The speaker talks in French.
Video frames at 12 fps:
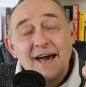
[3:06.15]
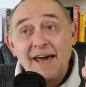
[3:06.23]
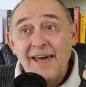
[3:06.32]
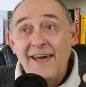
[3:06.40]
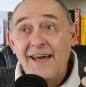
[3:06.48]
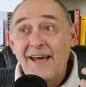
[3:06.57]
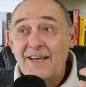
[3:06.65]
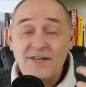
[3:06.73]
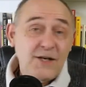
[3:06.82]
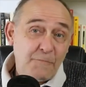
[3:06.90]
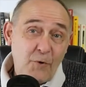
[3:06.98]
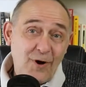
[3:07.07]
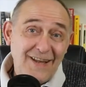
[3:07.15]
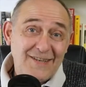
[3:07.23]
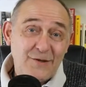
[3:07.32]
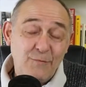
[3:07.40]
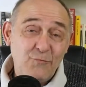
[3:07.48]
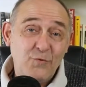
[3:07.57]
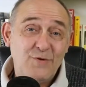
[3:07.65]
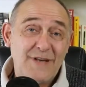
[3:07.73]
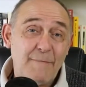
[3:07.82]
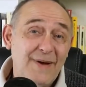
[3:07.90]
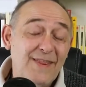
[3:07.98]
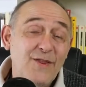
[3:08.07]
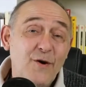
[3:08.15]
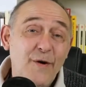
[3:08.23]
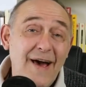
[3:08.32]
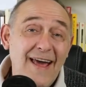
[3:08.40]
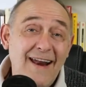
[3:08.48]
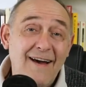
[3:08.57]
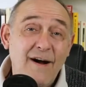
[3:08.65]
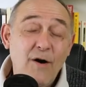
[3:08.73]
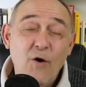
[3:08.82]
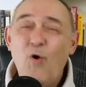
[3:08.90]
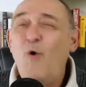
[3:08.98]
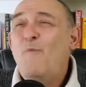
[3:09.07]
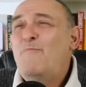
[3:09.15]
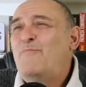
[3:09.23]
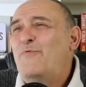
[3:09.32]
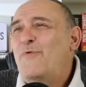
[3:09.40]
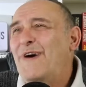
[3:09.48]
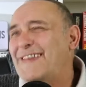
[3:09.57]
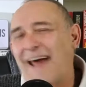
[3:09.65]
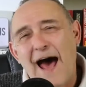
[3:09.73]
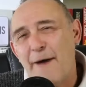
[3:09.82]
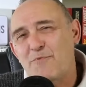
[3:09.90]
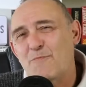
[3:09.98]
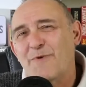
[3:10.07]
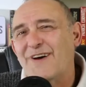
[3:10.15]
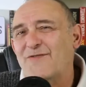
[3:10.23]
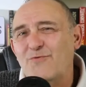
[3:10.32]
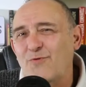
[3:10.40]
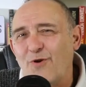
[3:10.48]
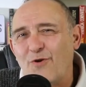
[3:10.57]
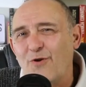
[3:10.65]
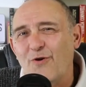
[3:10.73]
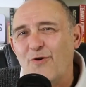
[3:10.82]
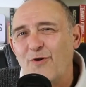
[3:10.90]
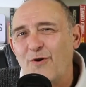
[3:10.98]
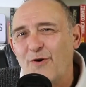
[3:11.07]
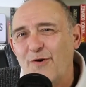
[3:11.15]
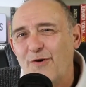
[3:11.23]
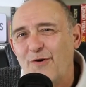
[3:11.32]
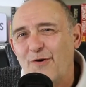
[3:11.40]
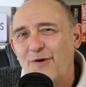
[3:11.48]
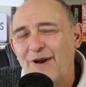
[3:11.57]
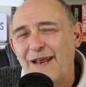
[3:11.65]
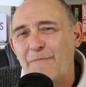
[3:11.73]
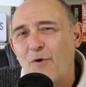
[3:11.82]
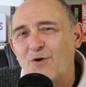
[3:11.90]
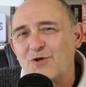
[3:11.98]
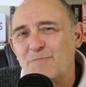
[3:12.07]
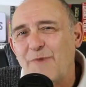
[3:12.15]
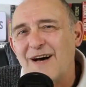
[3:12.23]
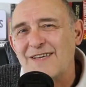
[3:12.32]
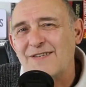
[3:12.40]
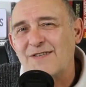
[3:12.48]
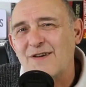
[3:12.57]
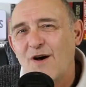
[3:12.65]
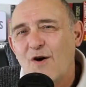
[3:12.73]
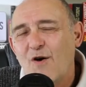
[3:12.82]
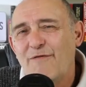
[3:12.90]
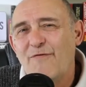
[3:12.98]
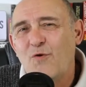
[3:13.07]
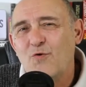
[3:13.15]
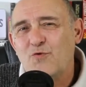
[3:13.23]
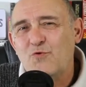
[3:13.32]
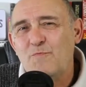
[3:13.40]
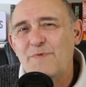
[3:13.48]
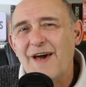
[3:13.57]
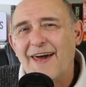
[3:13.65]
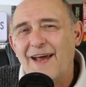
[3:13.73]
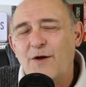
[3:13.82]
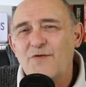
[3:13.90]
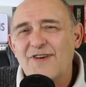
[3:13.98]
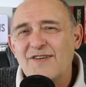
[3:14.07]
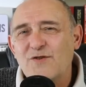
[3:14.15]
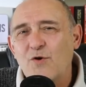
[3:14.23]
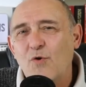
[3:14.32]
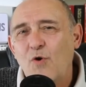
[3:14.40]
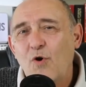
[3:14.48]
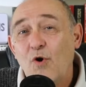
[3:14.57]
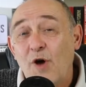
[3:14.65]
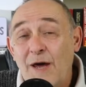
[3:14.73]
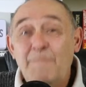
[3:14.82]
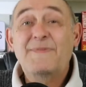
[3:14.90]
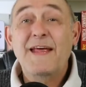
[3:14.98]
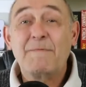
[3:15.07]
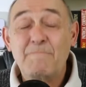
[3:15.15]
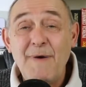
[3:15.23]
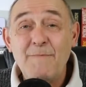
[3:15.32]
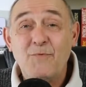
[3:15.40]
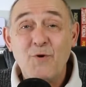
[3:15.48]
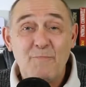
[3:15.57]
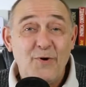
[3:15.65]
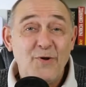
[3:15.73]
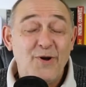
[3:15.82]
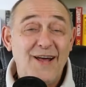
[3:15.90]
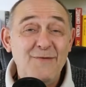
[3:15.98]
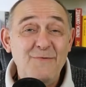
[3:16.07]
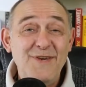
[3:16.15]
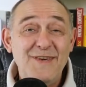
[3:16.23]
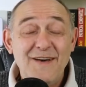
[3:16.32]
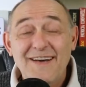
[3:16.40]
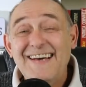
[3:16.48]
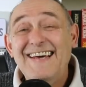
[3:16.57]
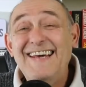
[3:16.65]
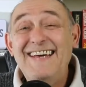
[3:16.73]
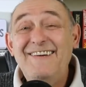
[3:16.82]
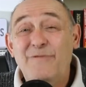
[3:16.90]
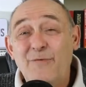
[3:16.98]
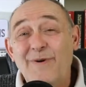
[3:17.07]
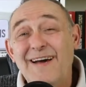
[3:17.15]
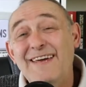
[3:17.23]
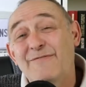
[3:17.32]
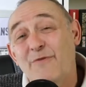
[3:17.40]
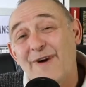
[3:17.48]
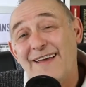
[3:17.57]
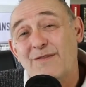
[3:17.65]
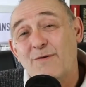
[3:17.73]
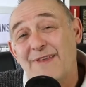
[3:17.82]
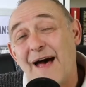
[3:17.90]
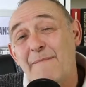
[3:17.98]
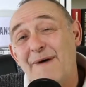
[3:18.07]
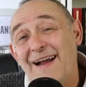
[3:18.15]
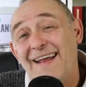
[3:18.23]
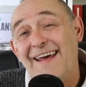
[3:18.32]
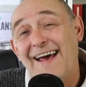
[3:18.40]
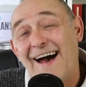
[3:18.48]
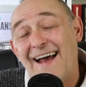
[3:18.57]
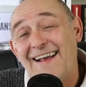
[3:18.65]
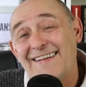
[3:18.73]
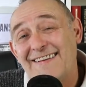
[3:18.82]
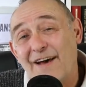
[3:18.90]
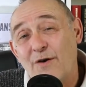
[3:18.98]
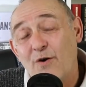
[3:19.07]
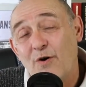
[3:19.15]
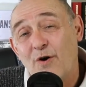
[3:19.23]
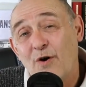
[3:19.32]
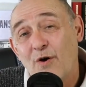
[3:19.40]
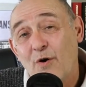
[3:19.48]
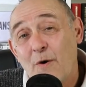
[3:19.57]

Et si je prends l'exemple du sapin de Noël, on peut être à peu près sûr que euh, les branches basses vont subir quelques assauts, et peut-être même que pendant la nuit, ils vont, vont être trimballés à l'intérieur.